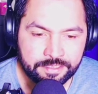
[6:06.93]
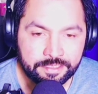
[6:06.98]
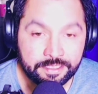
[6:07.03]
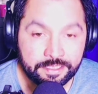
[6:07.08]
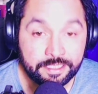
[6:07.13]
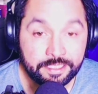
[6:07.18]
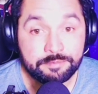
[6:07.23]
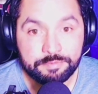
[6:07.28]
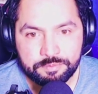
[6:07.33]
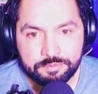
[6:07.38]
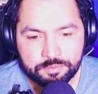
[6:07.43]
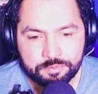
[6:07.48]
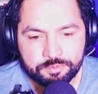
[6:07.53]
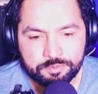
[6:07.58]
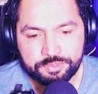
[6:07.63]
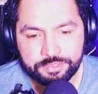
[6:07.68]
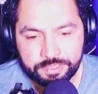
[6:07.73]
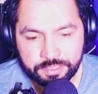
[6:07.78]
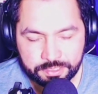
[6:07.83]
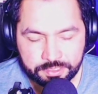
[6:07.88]
él mismo
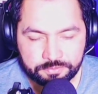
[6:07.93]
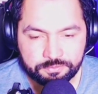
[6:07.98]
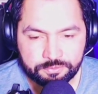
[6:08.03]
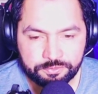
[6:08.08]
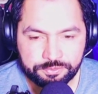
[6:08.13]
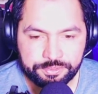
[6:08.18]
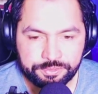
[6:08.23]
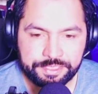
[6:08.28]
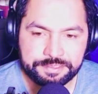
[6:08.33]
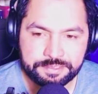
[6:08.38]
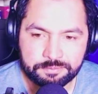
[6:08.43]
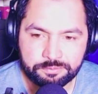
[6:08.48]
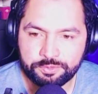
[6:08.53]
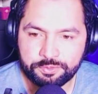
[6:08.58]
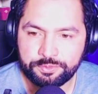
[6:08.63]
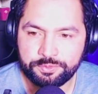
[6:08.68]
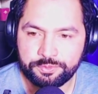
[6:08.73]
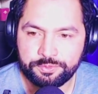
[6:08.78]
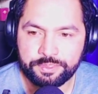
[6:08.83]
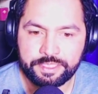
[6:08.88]
podría refutar esa
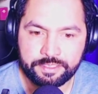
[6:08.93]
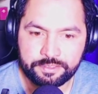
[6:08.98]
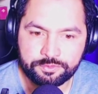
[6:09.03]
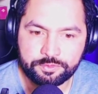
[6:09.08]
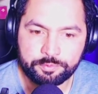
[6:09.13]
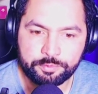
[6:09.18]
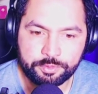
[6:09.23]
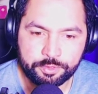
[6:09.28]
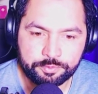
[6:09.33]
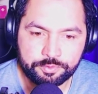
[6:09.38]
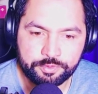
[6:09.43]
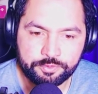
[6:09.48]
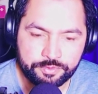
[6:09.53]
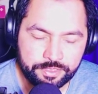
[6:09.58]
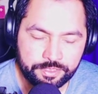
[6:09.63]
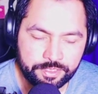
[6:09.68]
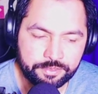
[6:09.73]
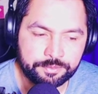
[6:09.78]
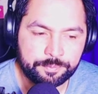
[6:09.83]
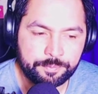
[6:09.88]
postura en sus propios
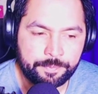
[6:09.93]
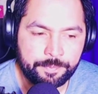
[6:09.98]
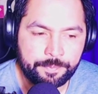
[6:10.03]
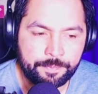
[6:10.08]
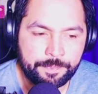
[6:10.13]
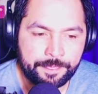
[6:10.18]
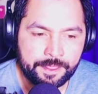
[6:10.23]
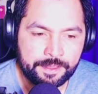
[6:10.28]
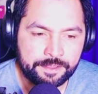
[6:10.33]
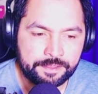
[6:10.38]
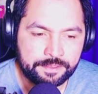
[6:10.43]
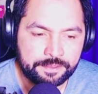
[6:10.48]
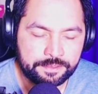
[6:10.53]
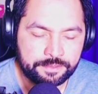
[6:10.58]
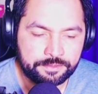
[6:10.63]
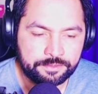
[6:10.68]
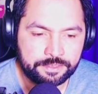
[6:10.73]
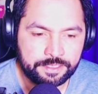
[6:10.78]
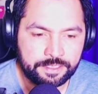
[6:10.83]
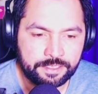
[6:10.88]
videos
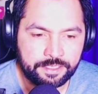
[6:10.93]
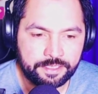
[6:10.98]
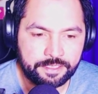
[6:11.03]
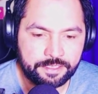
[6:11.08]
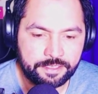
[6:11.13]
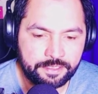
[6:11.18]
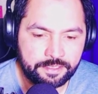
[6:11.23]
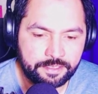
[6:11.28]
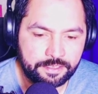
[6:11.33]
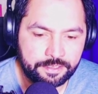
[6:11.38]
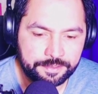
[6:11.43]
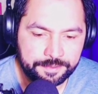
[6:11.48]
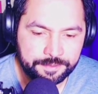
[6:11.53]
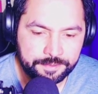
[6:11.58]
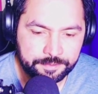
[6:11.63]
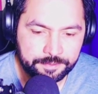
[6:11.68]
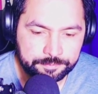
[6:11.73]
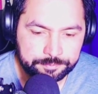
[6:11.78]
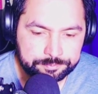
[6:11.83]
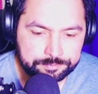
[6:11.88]
creo que
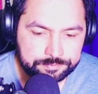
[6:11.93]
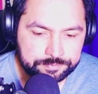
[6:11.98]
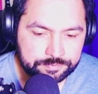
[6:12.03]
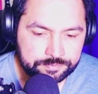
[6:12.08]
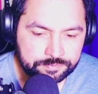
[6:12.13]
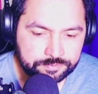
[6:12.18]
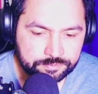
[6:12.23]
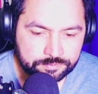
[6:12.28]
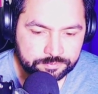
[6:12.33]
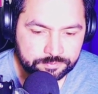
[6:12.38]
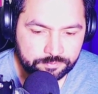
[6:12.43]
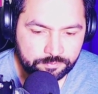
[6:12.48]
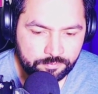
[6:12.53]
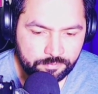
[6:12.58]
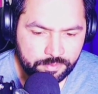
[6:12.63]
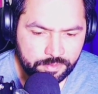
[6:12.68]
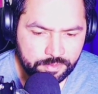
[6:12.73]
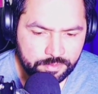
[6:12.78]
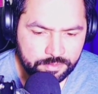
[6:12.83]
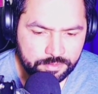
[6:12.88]
eh,
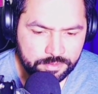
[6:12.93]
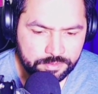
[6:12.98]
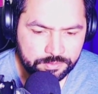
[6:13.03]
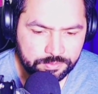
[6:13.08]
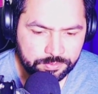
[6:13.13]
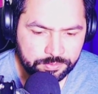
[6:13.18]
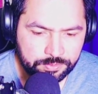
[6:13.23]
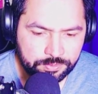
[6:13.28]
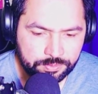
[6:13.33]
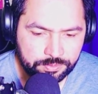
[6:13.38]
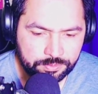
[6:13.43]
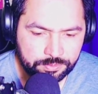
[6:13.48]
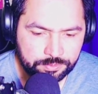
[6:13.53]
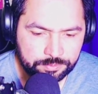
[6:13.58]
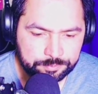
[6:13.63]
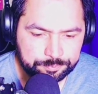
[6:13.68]
eso